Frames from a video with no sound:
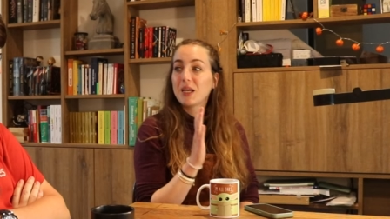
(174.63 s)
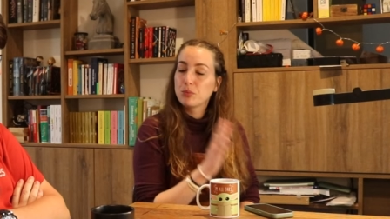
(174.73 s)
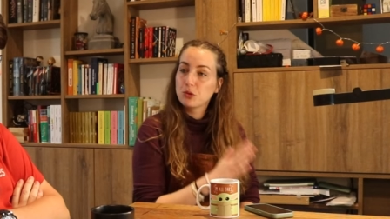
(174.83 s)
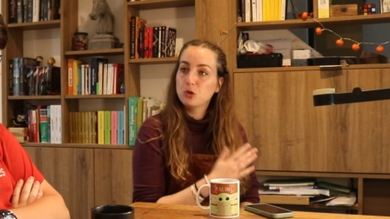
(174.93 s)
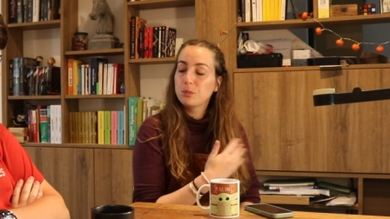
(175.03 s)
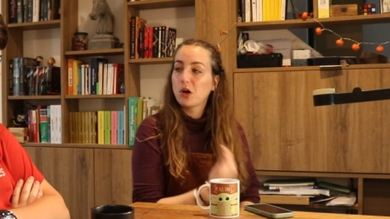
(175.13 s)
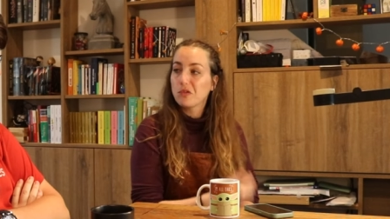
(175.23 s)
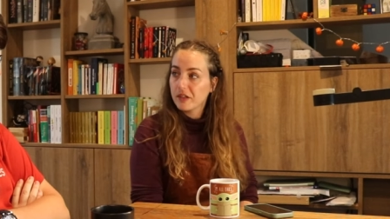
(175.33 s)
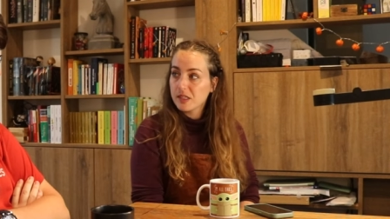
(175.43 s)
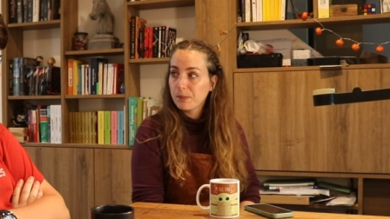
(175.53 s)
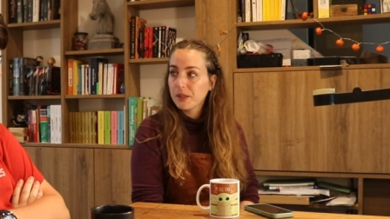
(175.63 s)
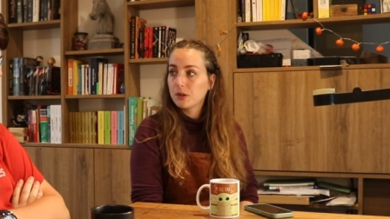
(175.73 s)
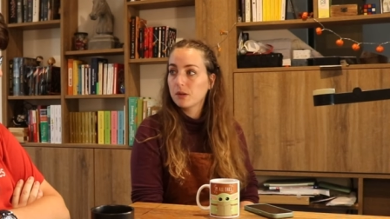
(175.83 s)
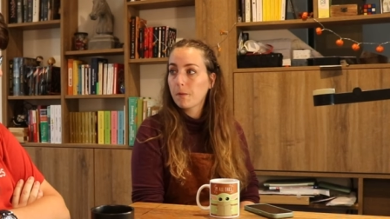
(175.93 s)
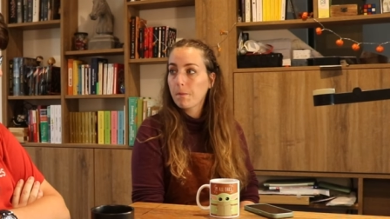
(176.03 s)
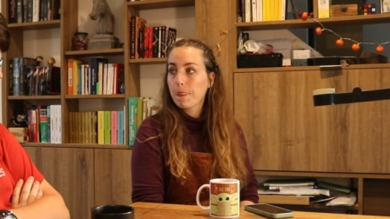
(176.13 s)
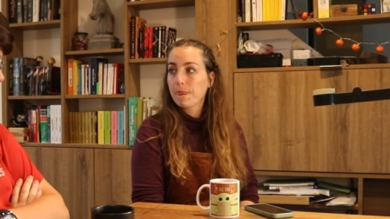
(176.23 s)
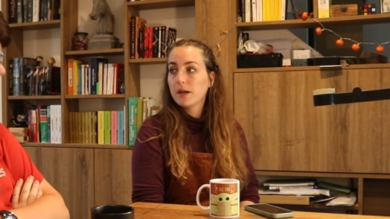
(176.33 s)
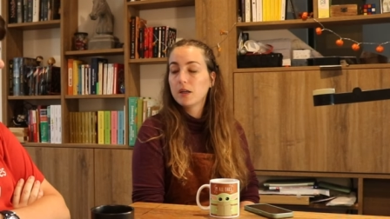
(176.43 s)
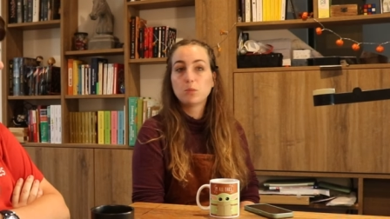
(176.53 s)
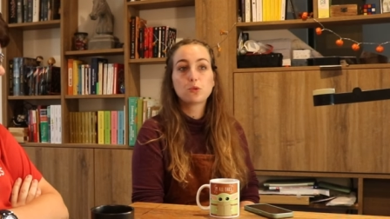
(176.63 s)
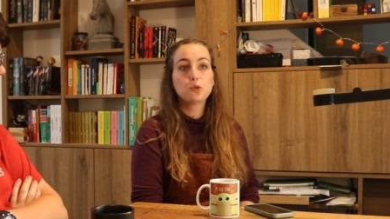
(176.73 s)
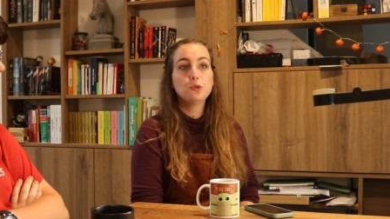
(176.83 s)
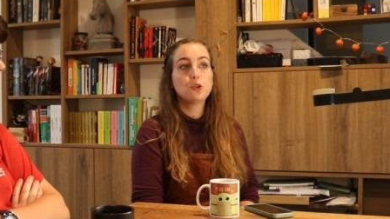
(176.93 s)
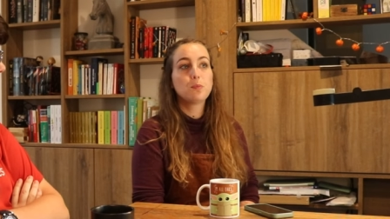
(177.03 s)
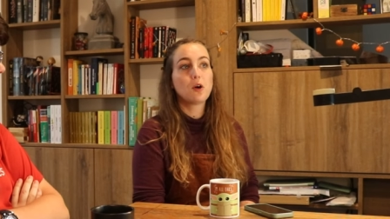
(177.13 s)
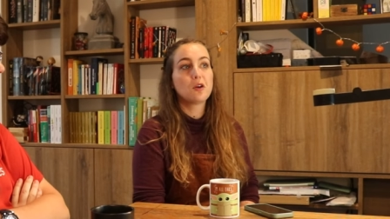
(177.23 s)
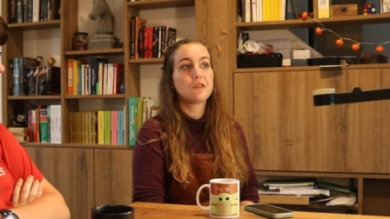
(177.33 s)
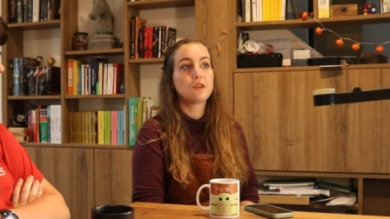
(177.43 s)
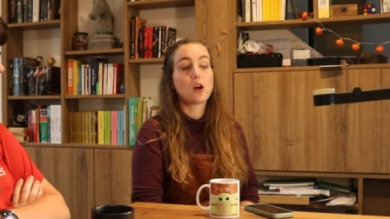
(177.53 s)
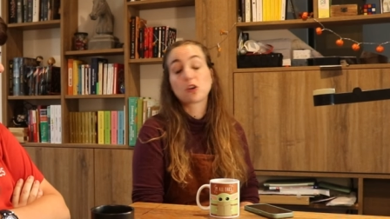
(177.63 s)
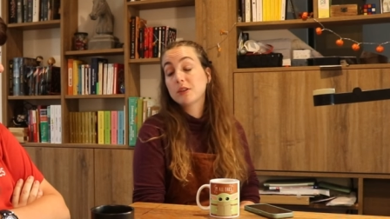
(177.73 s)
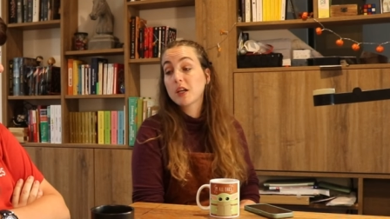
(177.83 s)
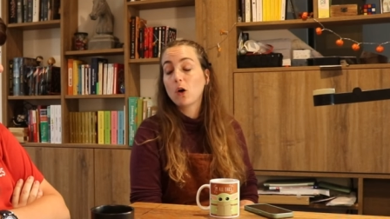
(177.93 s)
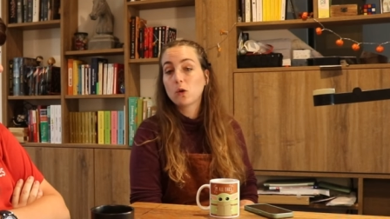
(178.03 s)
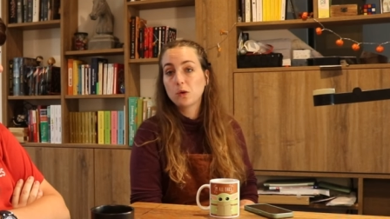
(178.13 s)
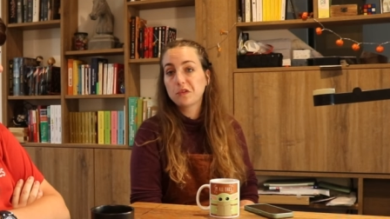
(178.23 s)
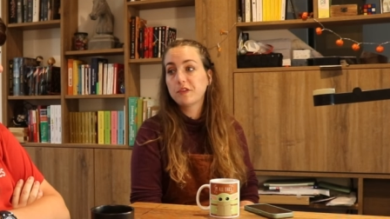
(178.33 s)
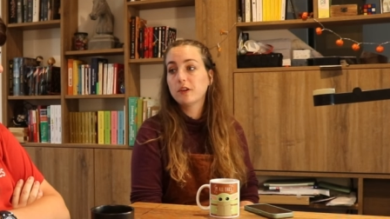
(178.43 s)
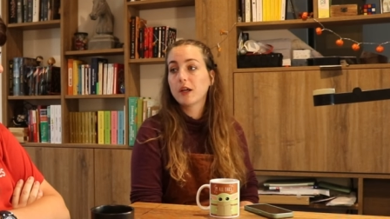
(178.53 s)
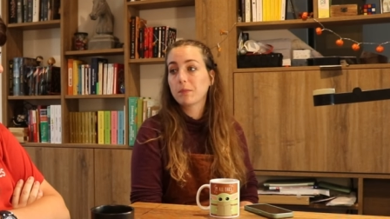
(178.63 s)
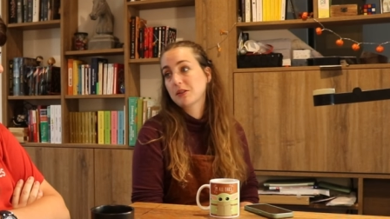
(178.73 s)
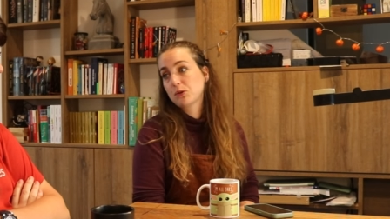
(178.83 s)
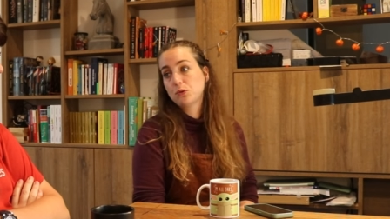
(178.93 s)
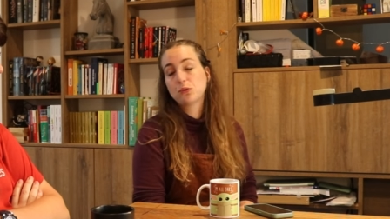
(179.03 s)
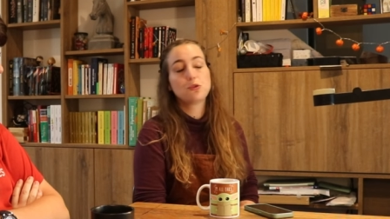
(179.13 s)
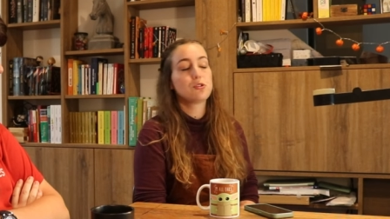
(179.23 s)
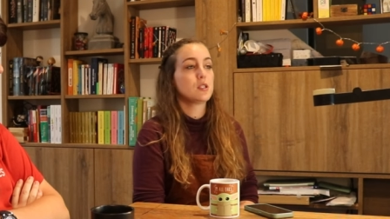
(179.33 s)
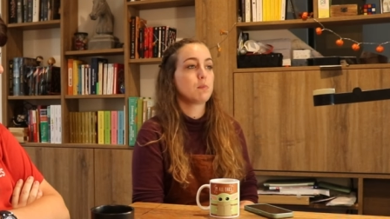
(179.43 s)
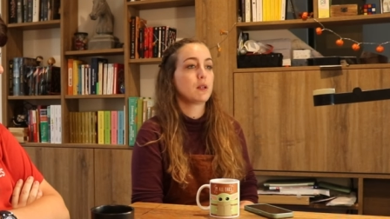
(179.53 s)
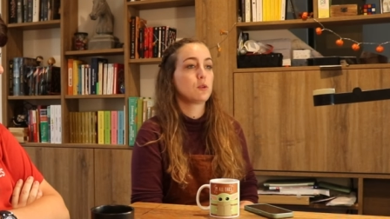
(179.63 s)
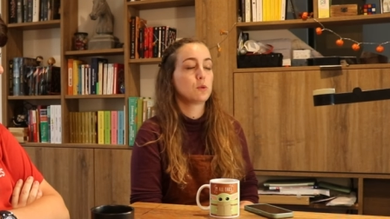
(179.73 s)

Il y avait beaucoup de profs espagnols, Beaucoup de profs, euh, alors je veux dire anglophones, hein, parce que du coup je sais pas